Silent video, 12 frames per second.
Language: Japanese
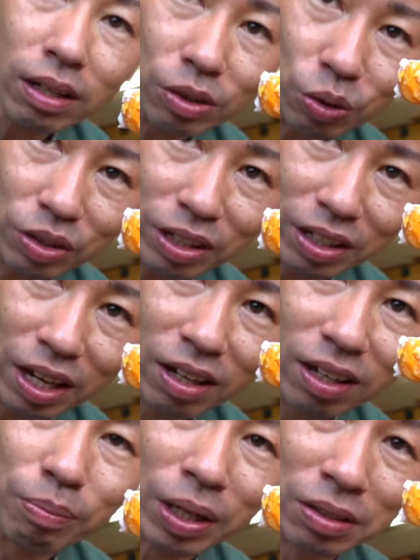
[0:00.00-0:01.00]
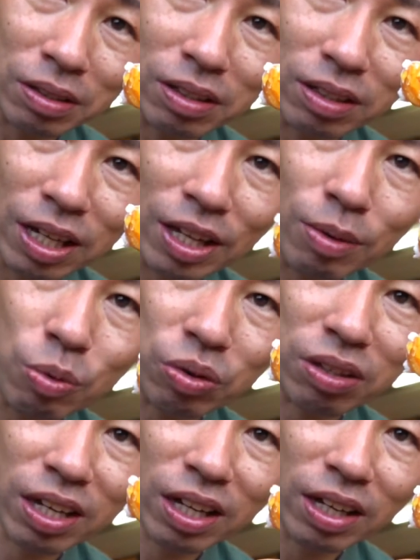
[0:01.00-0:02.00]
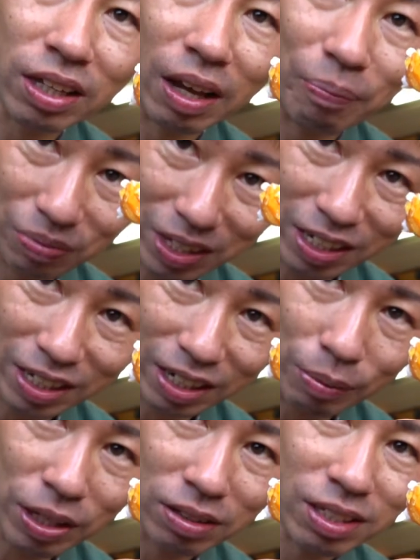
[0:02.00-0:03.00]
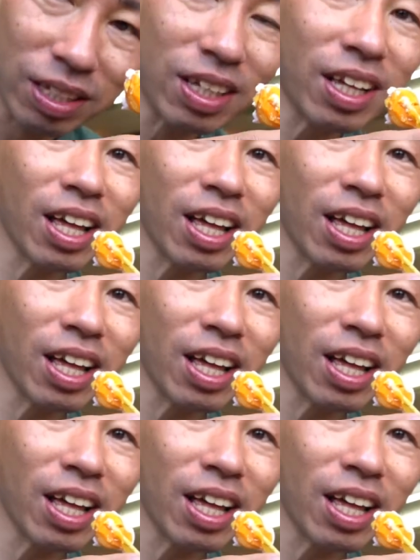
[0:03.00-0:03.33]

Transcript: それではね、まず何もつけないでいただきます。